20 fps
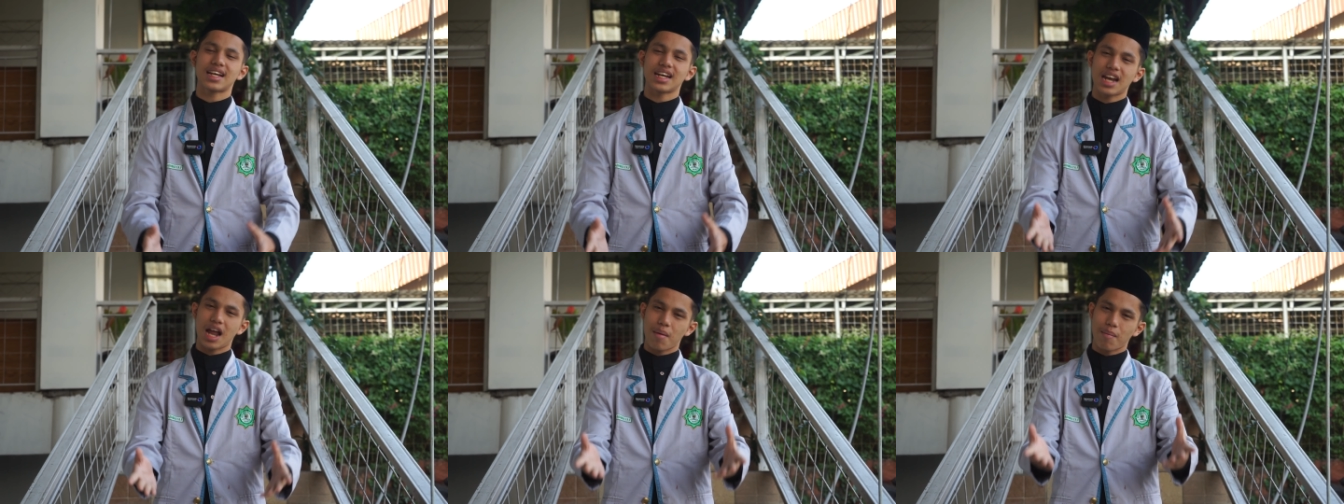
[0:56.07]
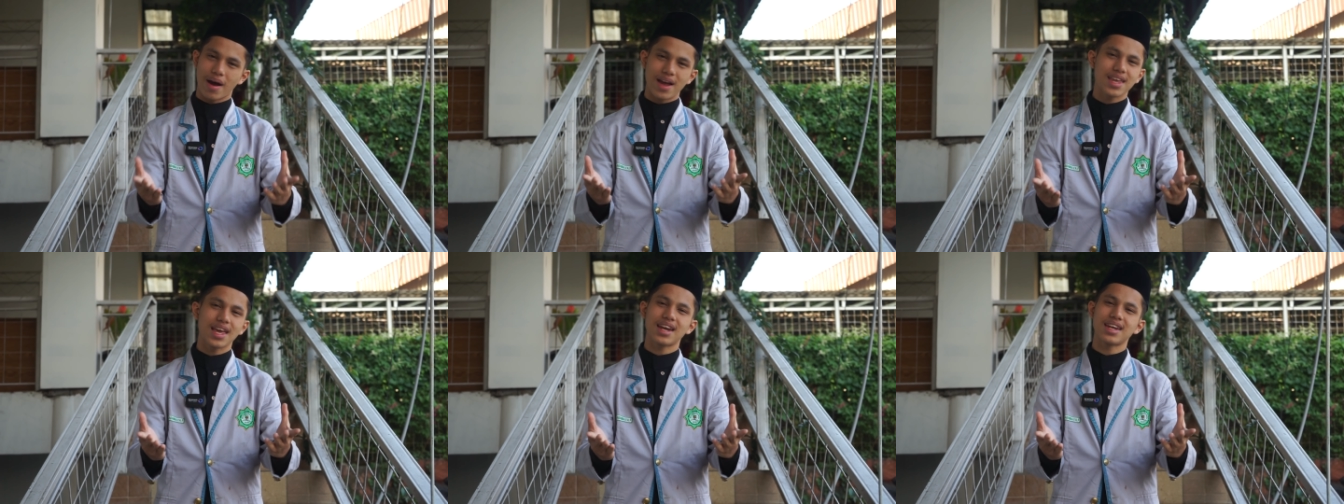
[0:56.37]

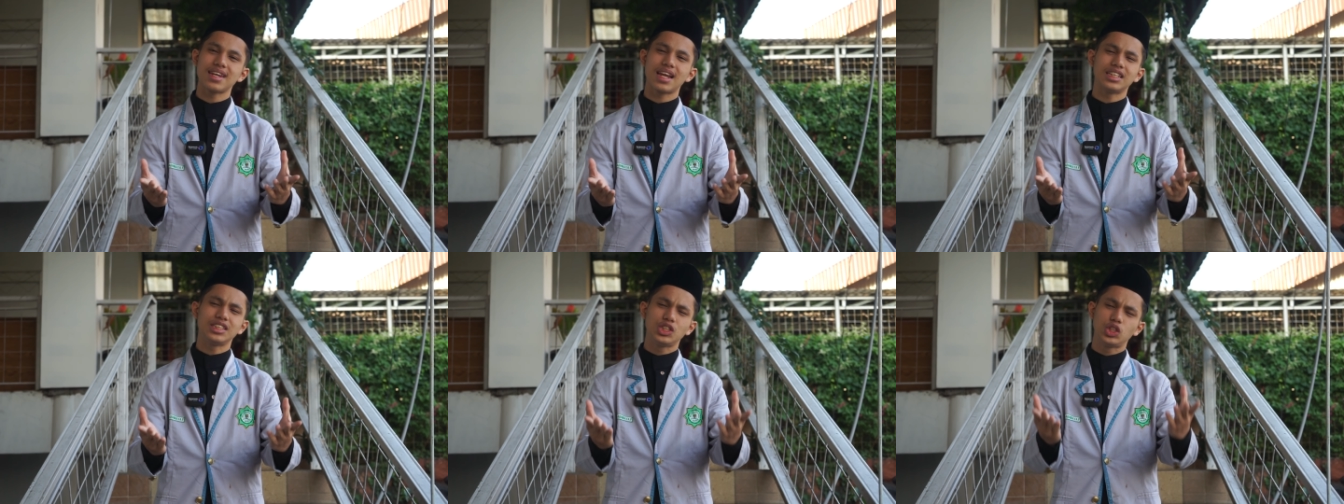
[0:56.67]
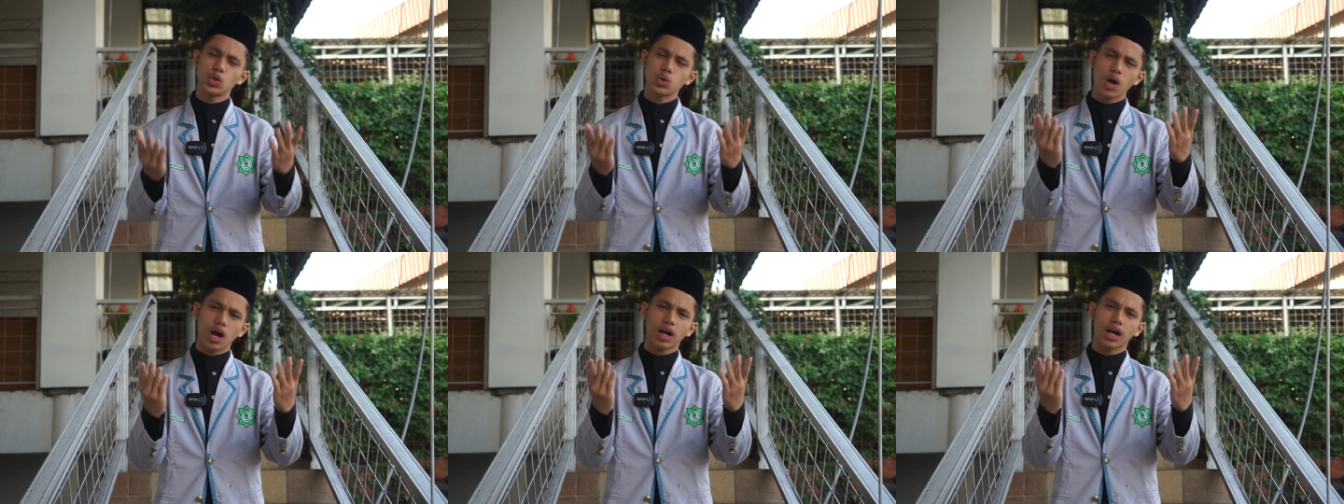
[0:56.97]
kedamaian dan
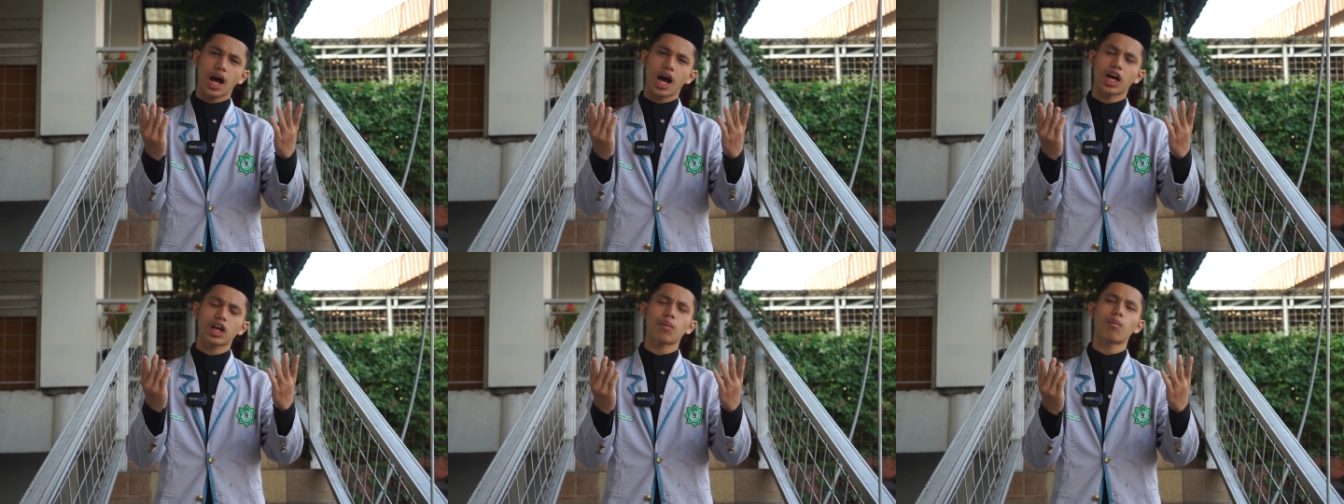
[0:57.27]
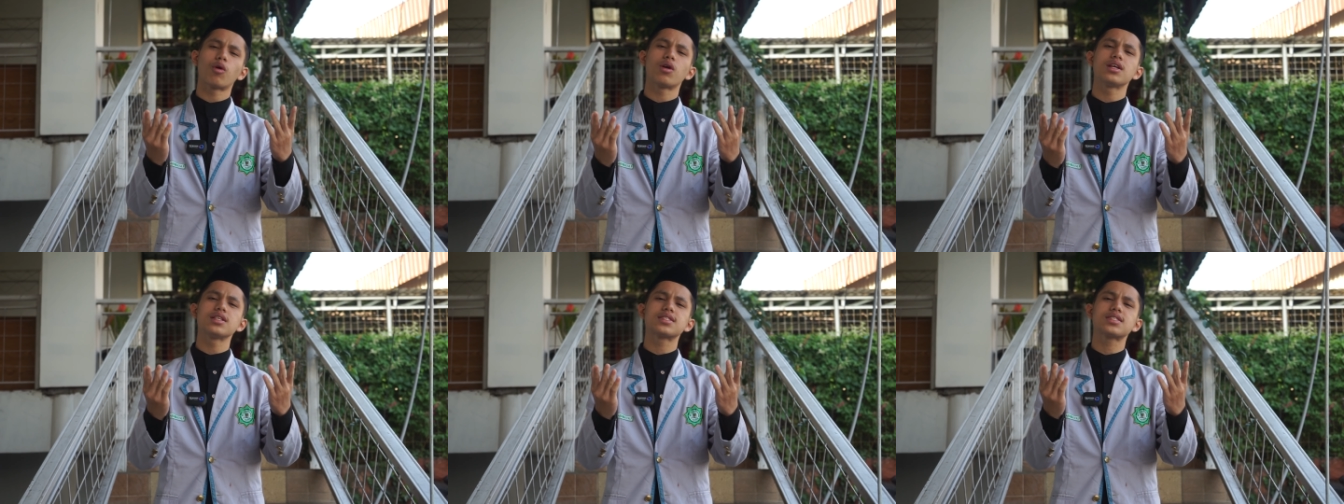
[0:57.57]
juga
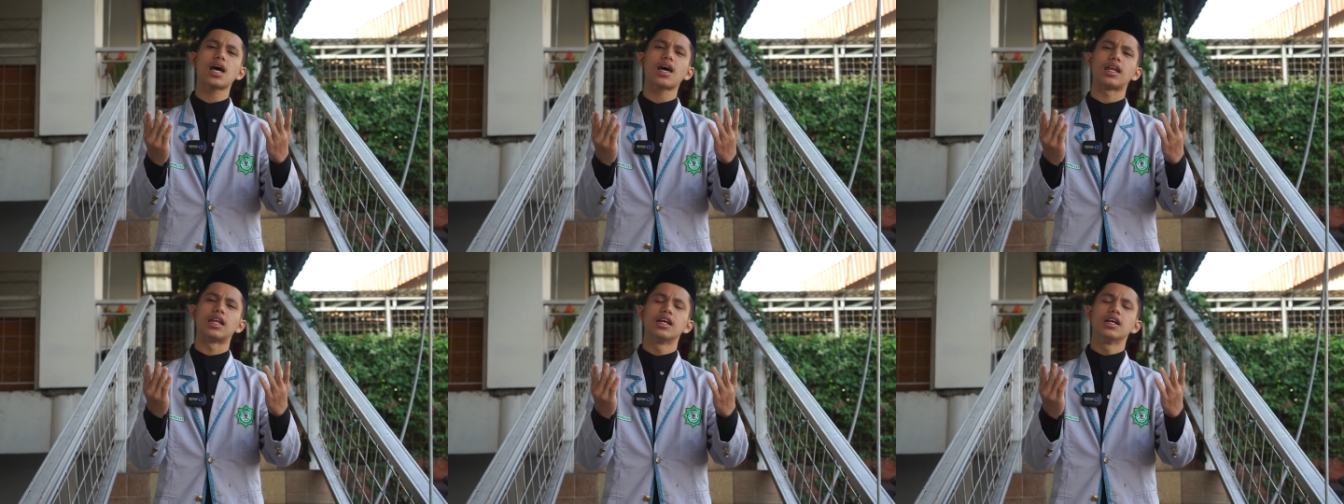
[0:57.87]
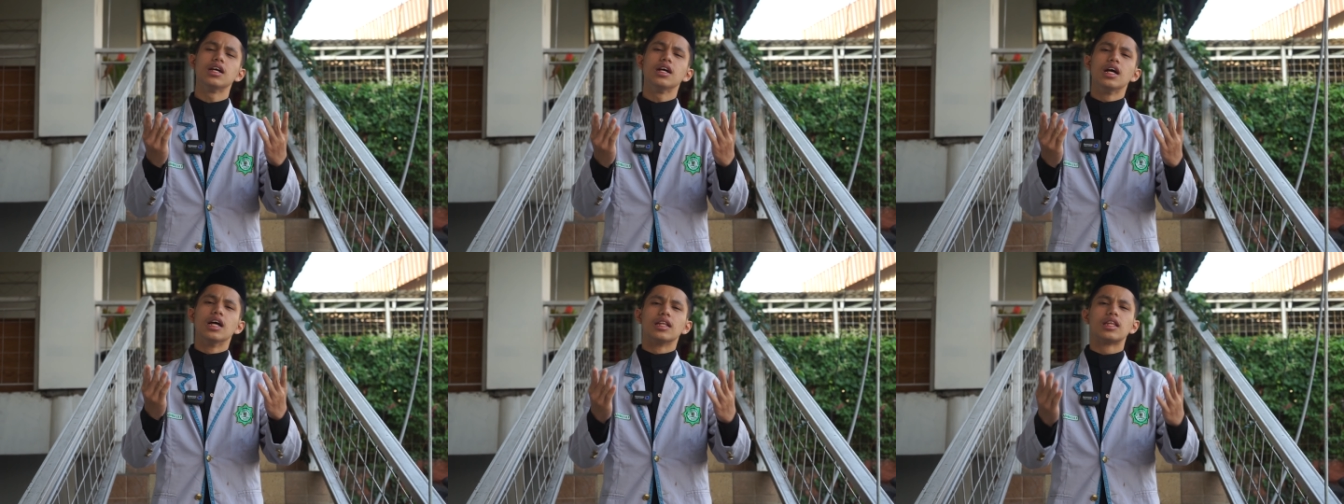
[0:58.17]
keharmonisan,
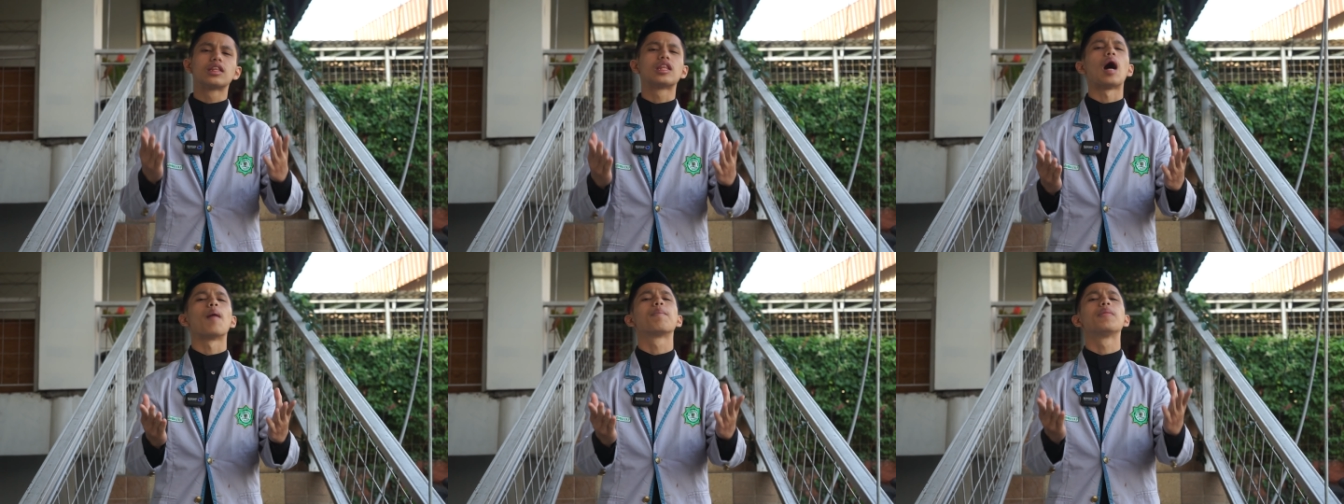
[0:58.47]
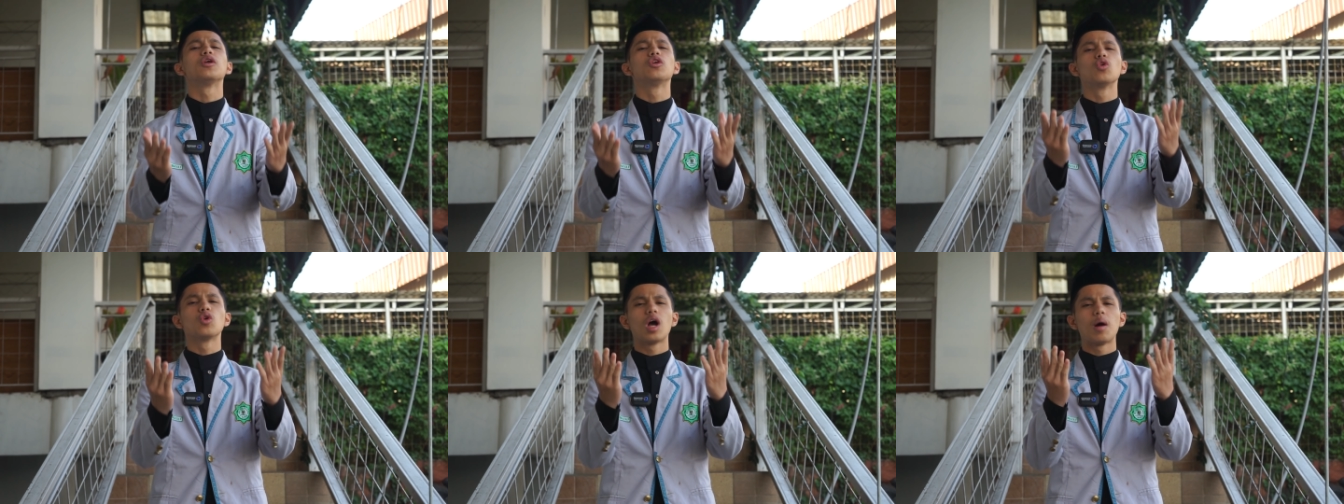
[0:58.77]

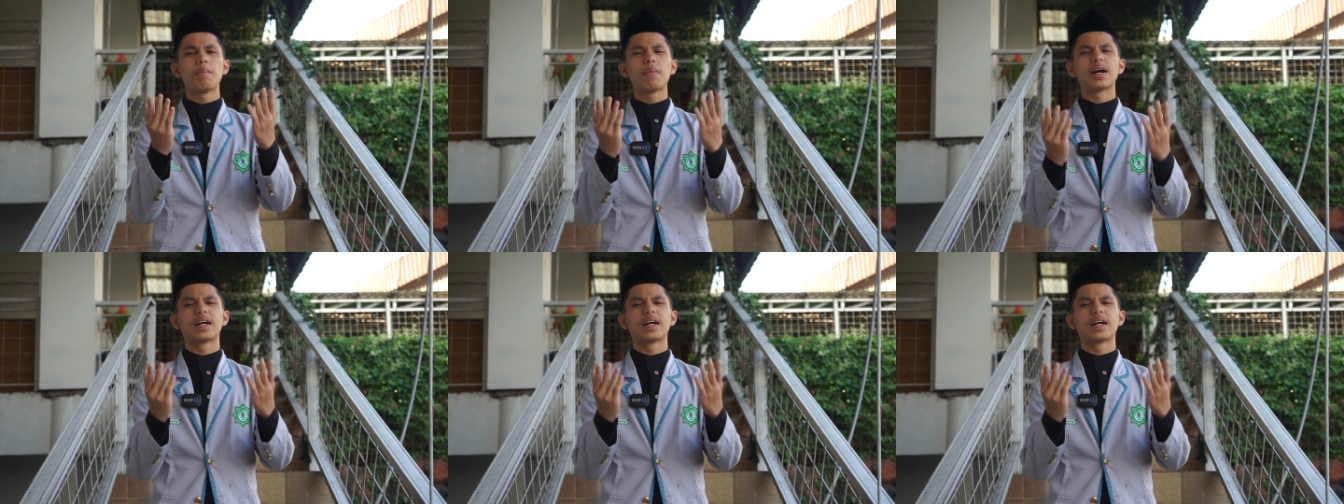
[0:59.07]
tetapi juga